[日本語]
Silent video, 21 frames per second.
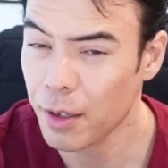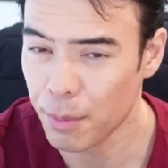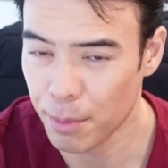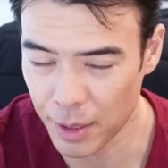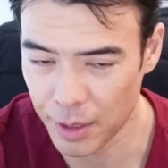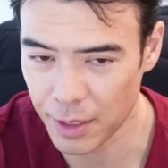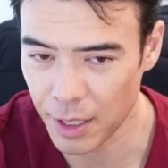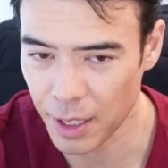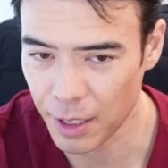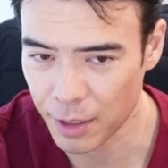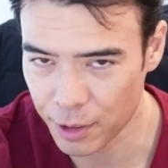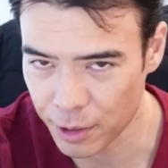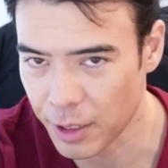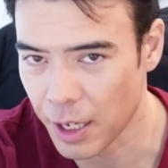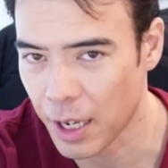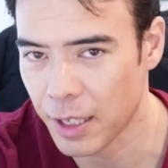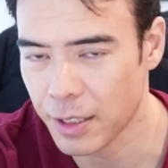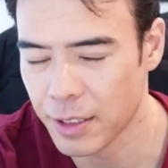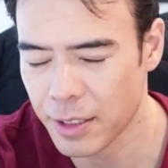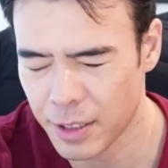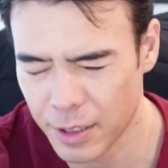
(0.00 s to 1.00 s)
みてく
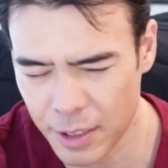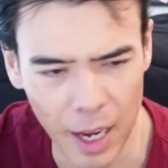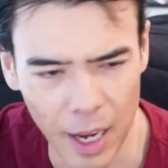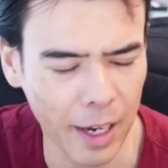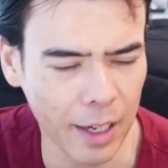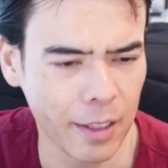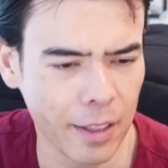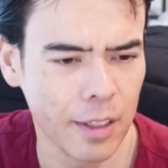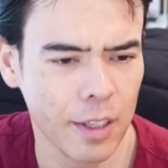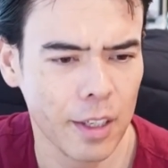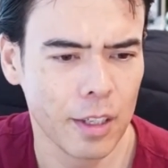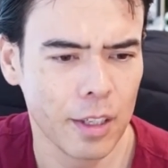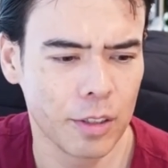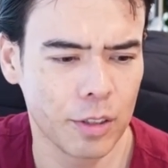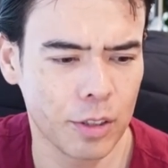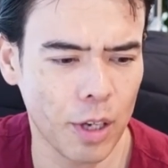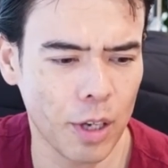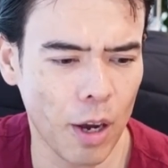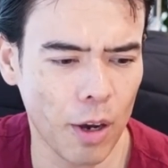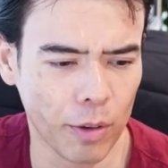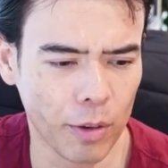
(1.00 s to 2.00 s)
ださい。
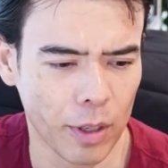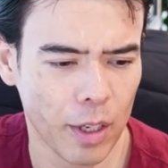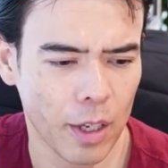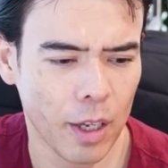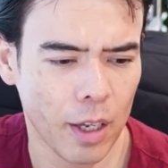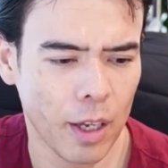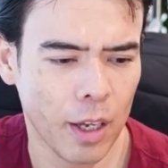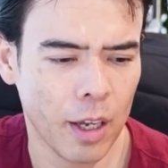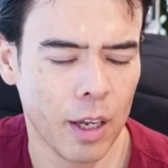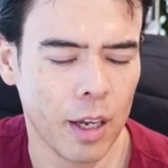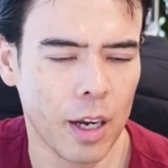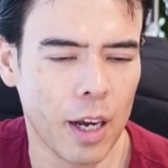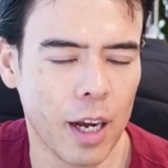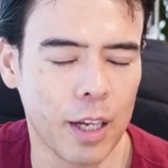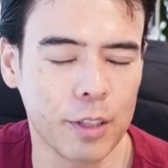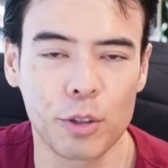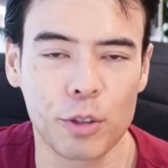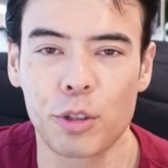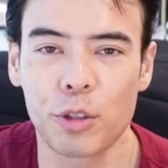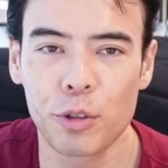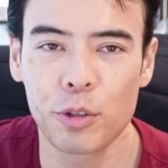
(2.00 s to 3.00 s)
So あ
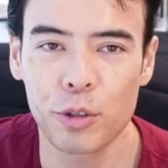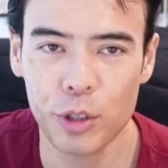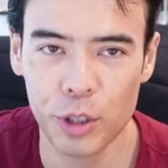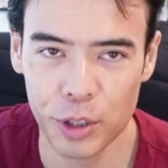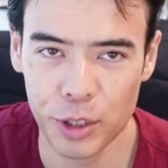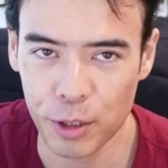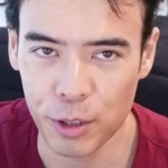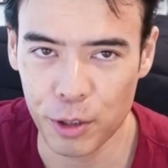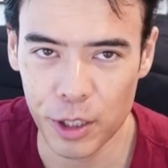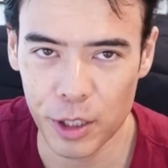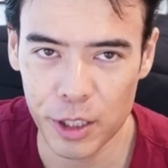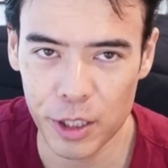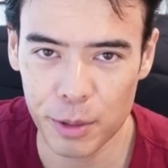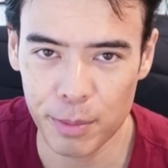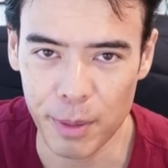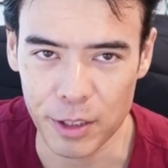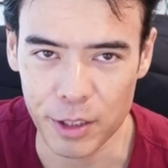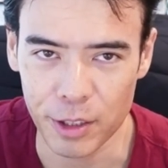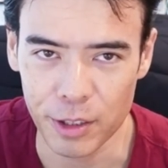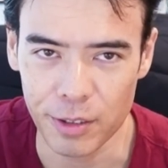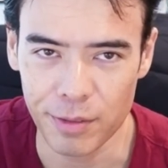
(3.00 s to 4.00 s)
と数日で
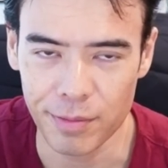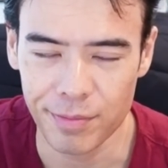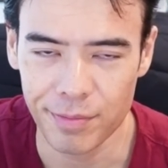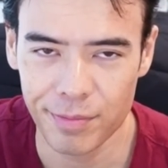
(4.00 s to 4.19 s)
クリスマス。